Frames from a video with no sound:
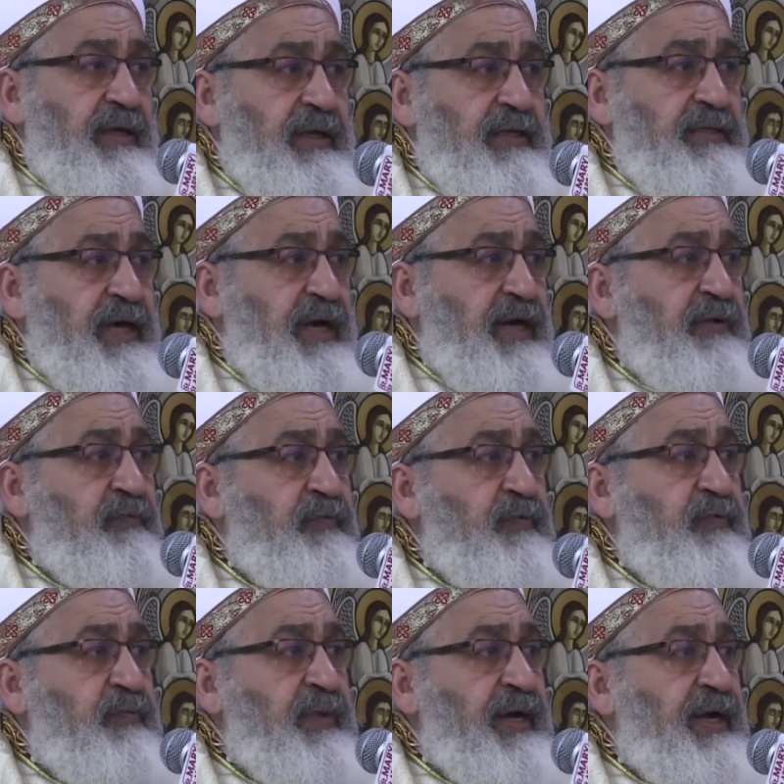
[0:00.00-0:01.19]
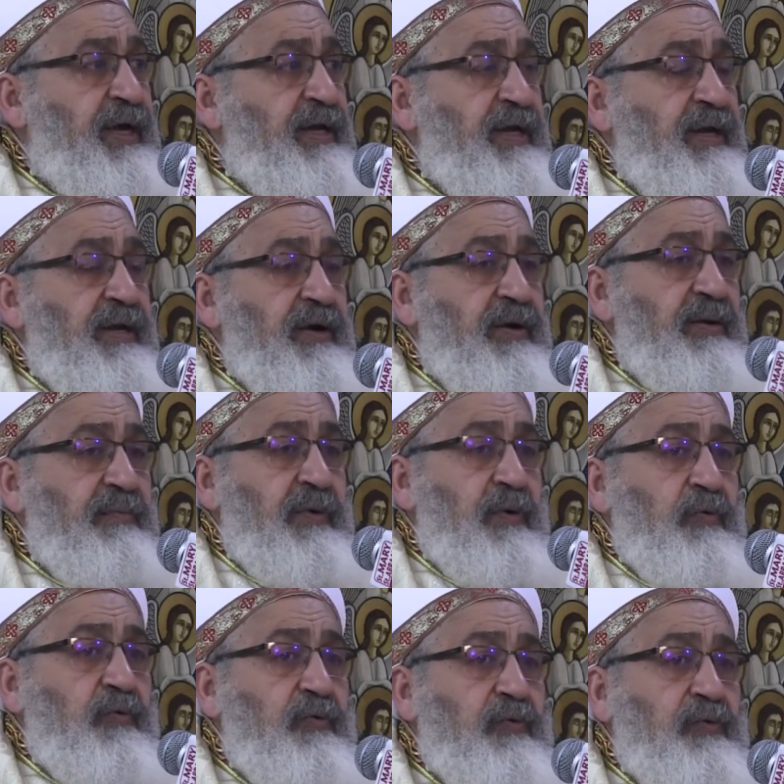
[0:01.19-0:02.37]
إذا عرفوا مكان
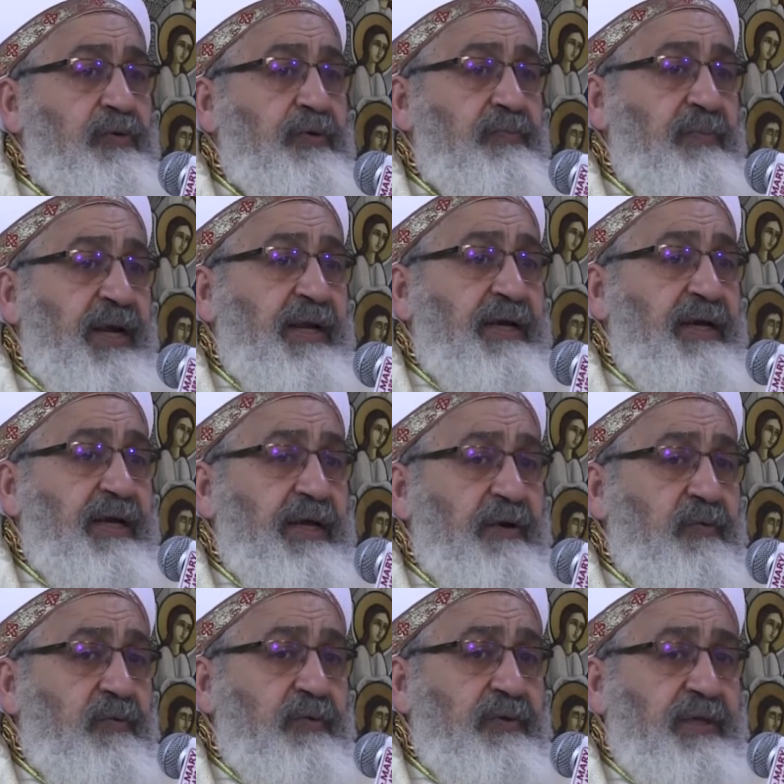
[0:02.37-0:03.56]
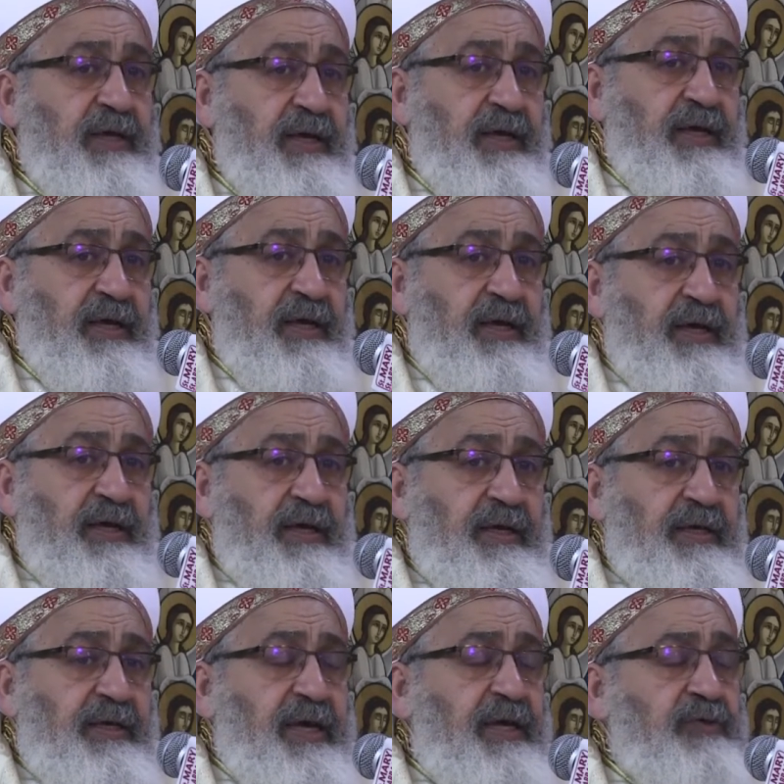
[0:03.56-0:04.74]
المولود ملك اليهود
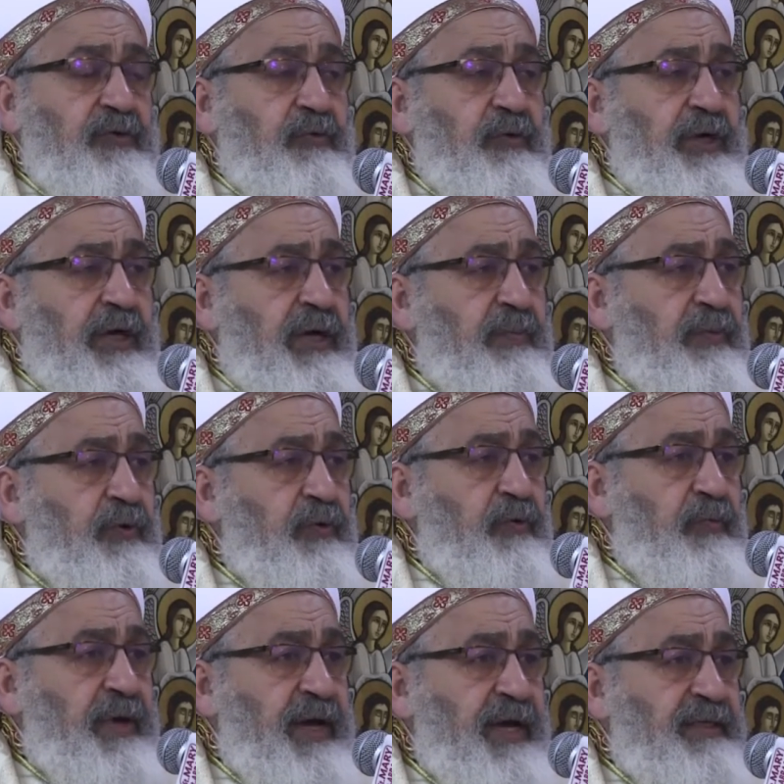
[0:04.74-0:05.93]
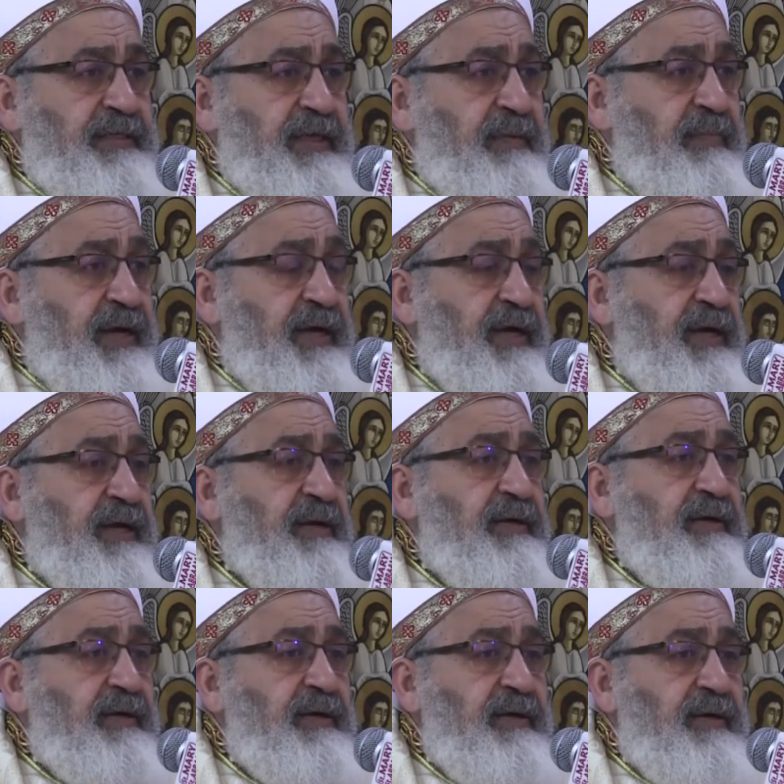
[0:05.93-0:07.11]
يجوا ويخبروه بهذا
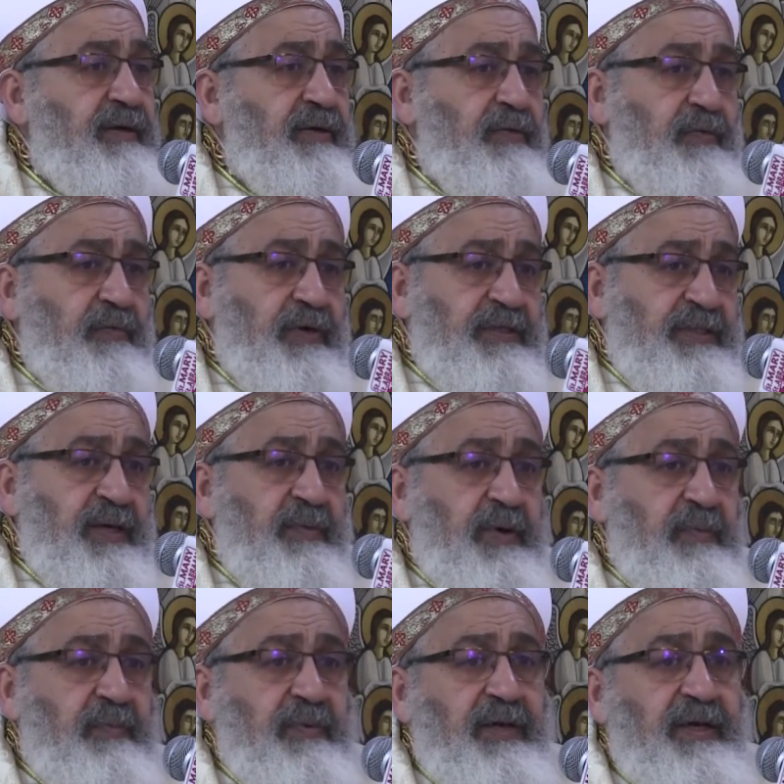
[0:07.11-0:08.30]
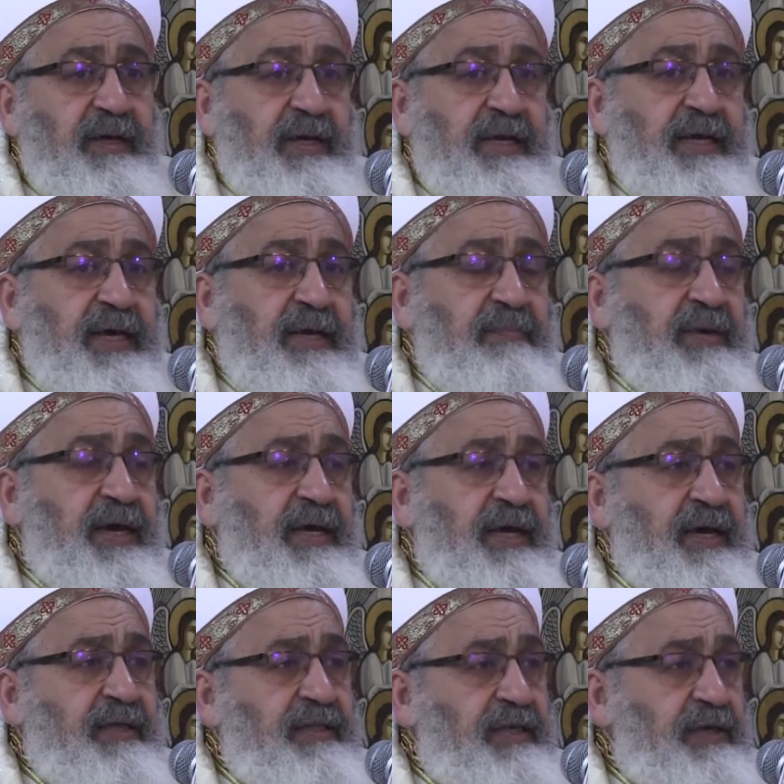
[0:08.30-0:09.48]
المكان والسبب لكي ما
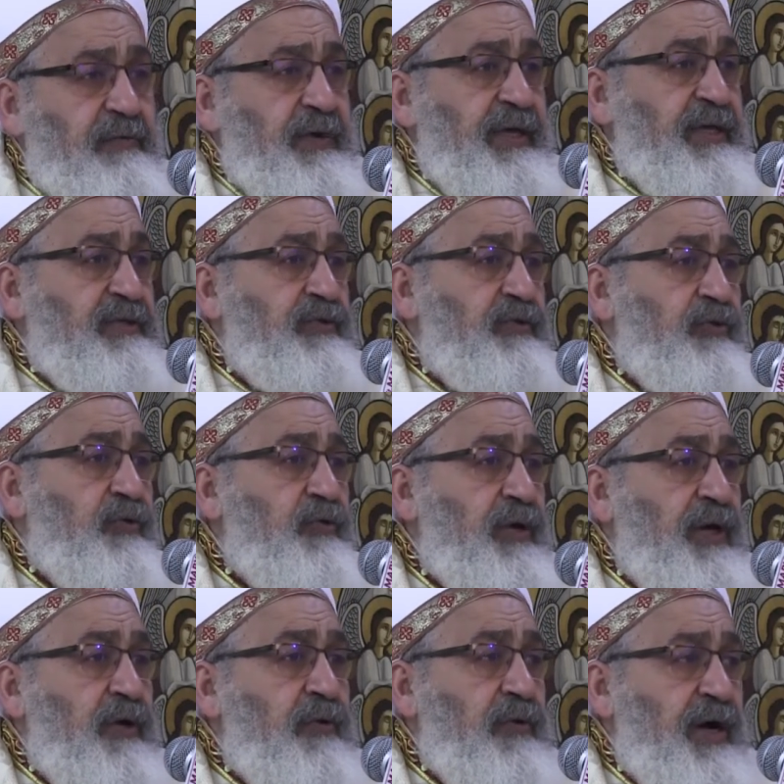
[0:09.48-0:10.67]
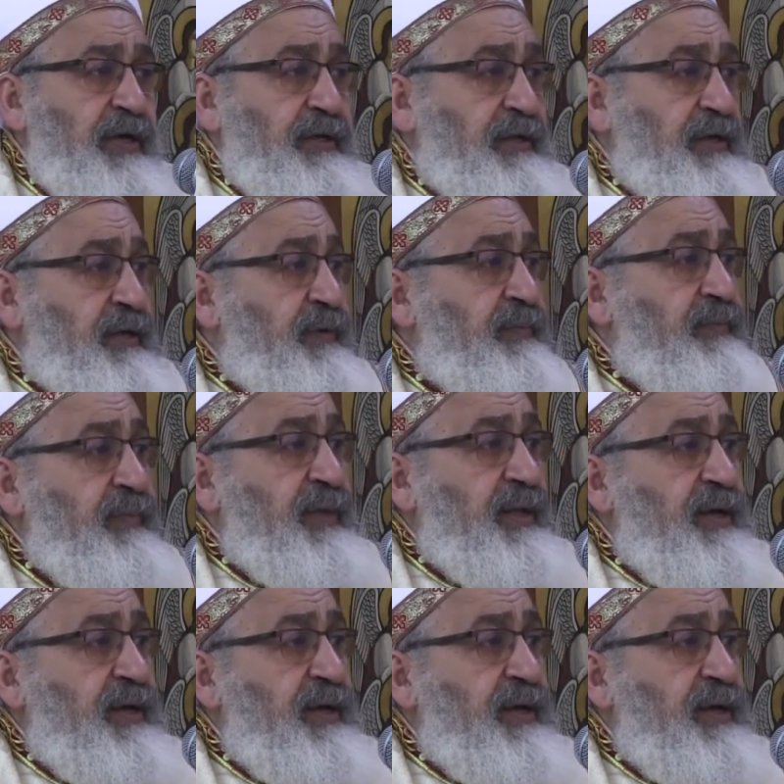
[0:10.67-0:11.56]
يأتي ويسجد هو له أيضا